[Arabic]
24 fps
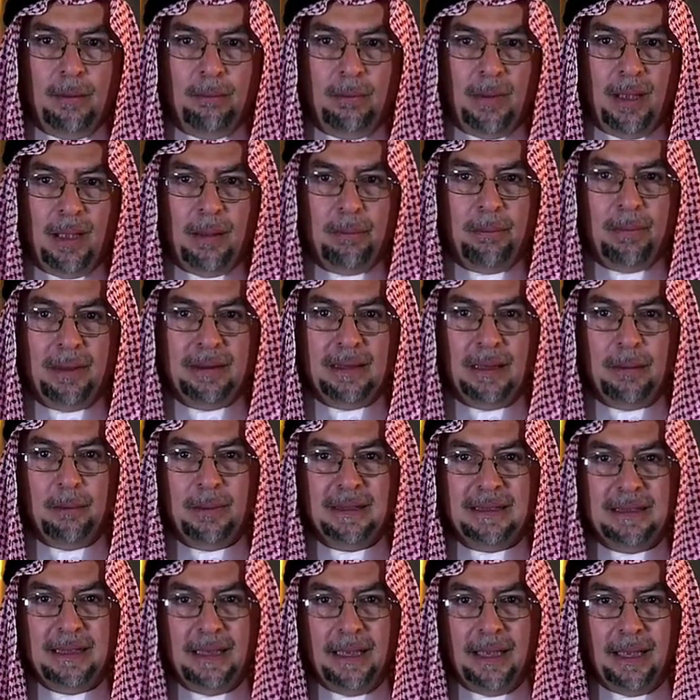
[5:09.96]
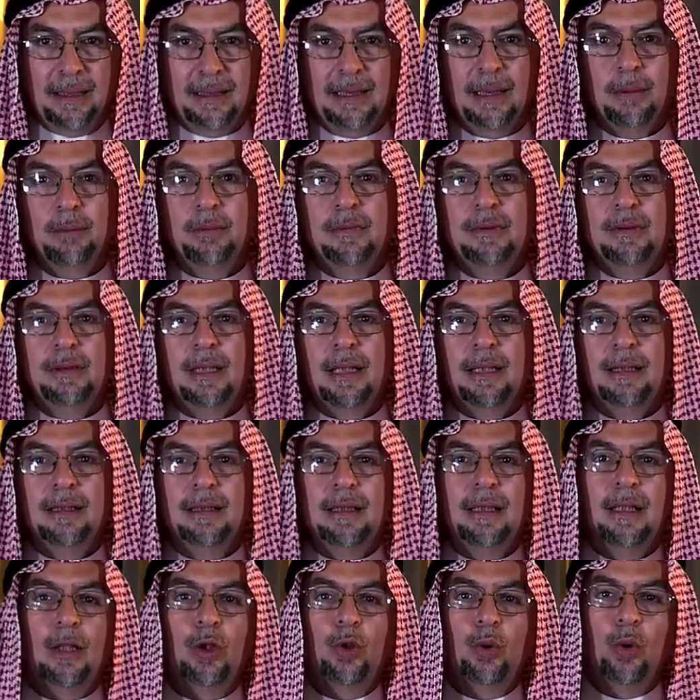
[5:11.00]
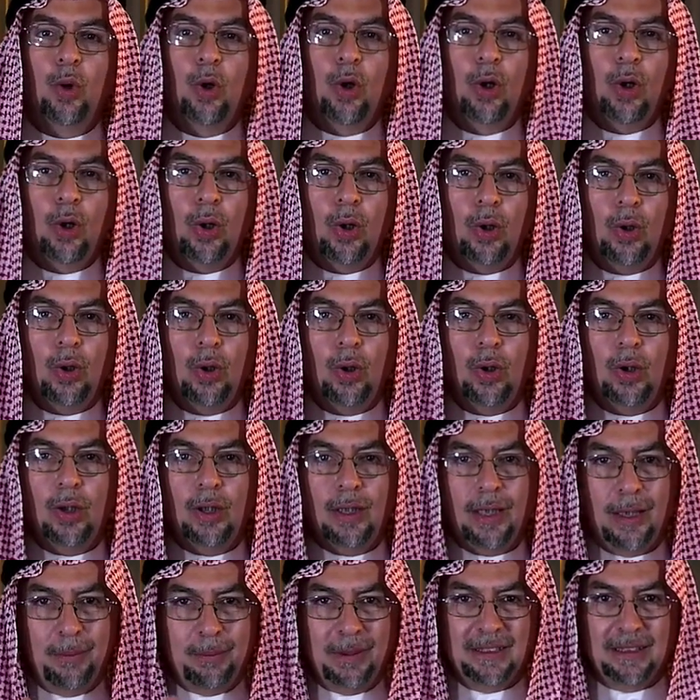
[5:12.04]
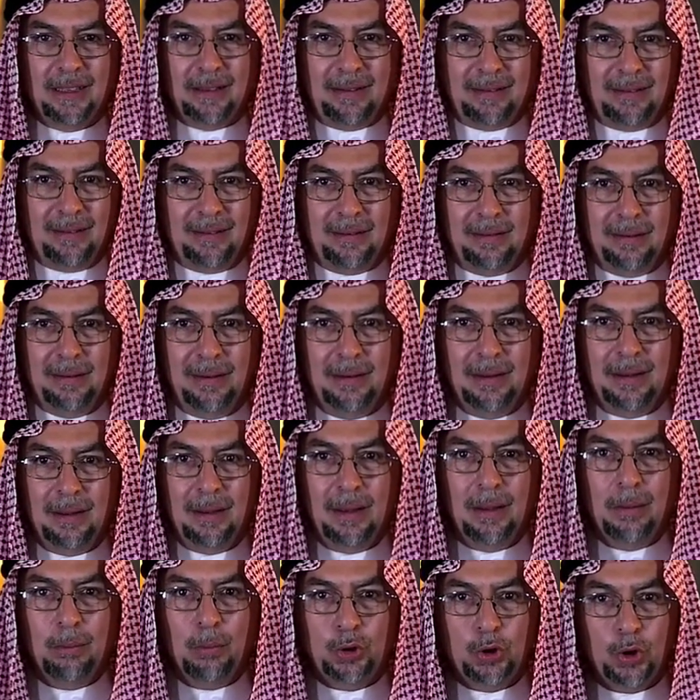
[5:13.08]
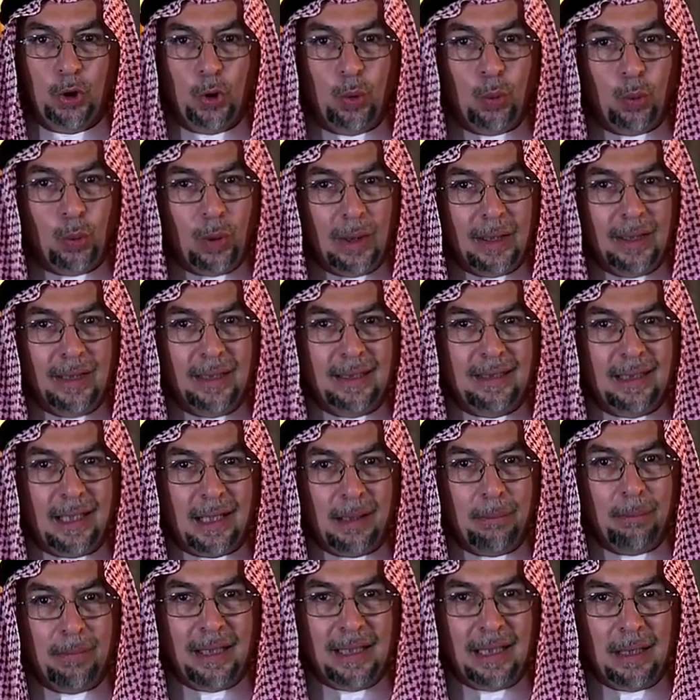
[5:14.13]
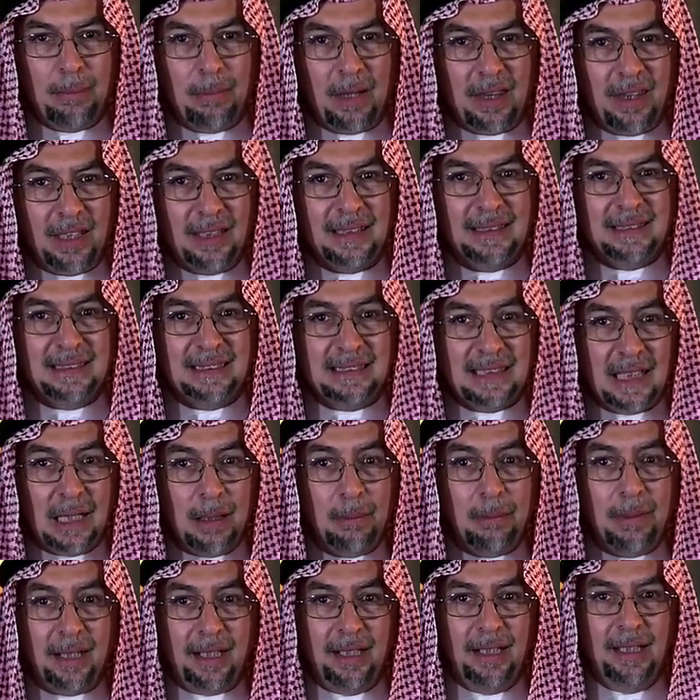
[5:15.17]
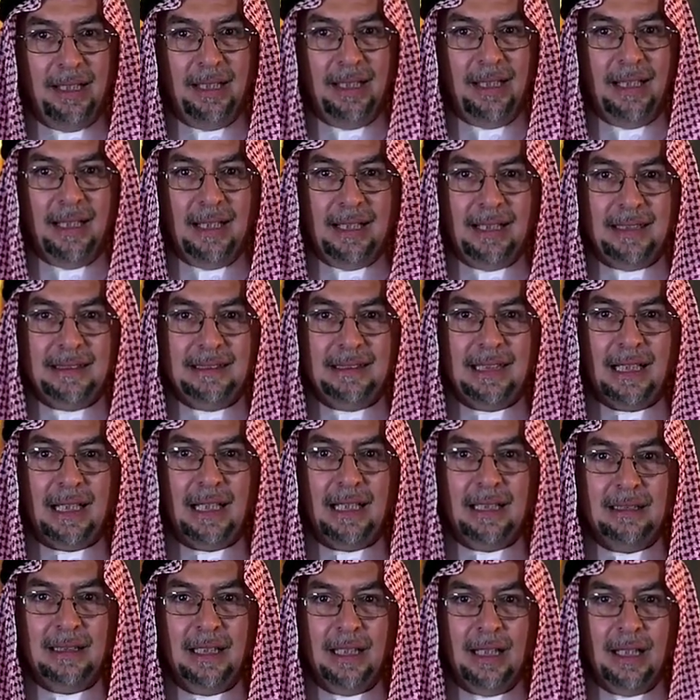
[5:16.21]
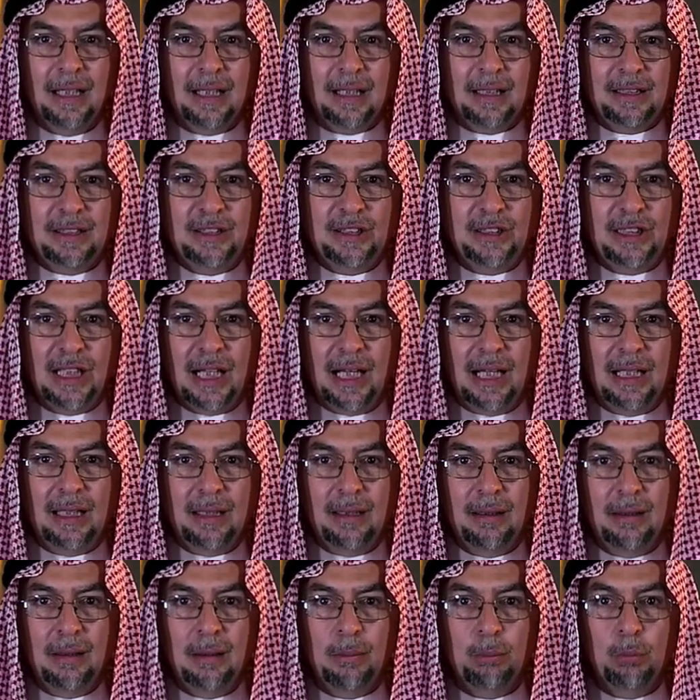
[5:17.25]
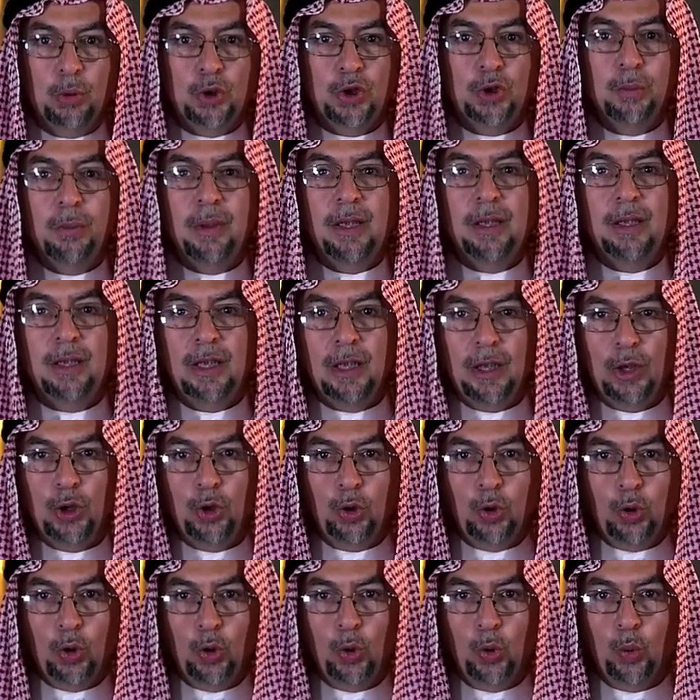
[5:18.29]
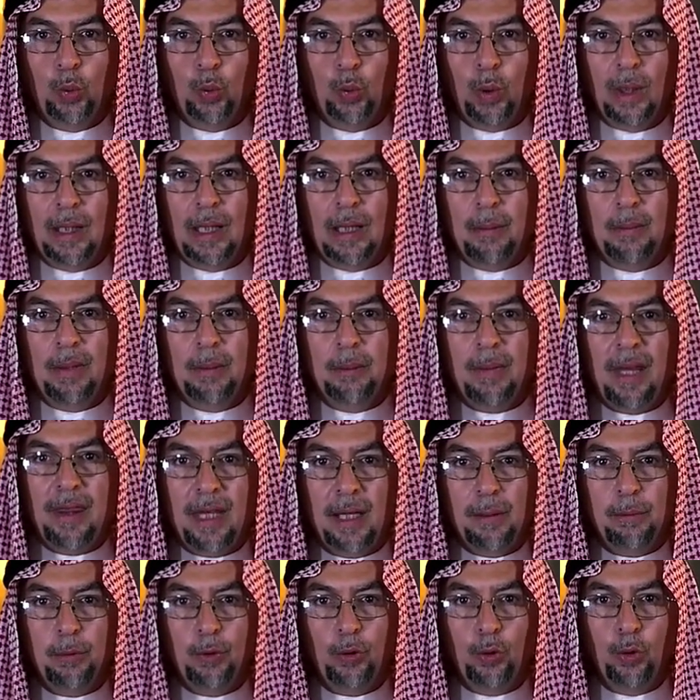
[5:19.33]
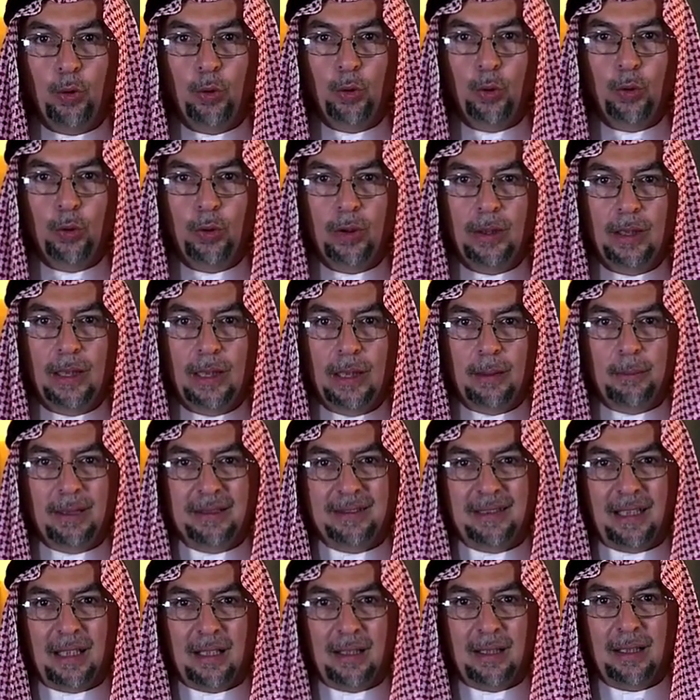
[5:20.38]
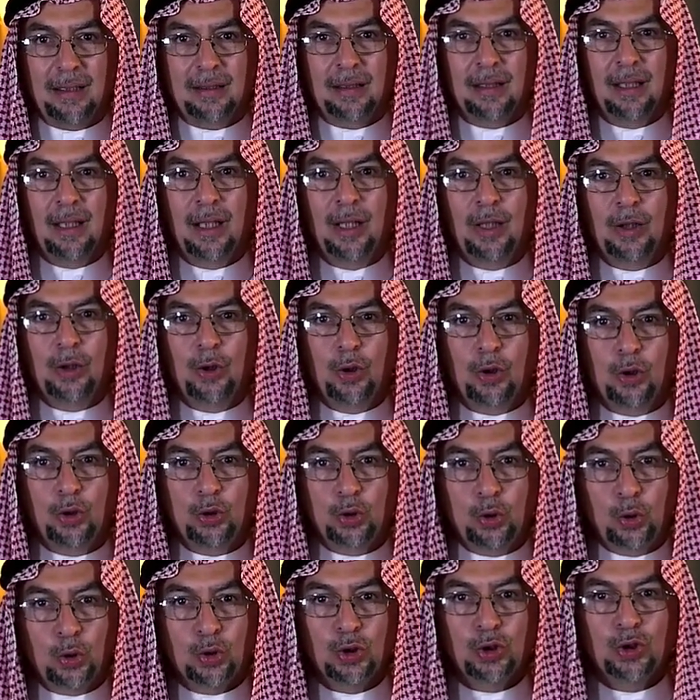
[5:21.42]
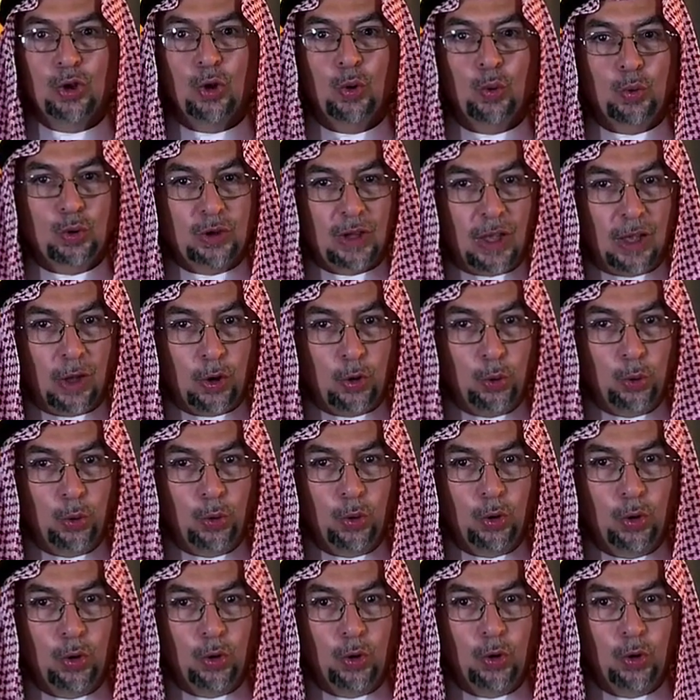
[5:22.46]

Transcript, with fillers: محبة المسيح تمتد لكل البشر مش هو اللي ضرب لنا مثل السامري اللي ساعد رجال مش من دينه ولا من مذهبه لما تعرض للصوص وسرقوه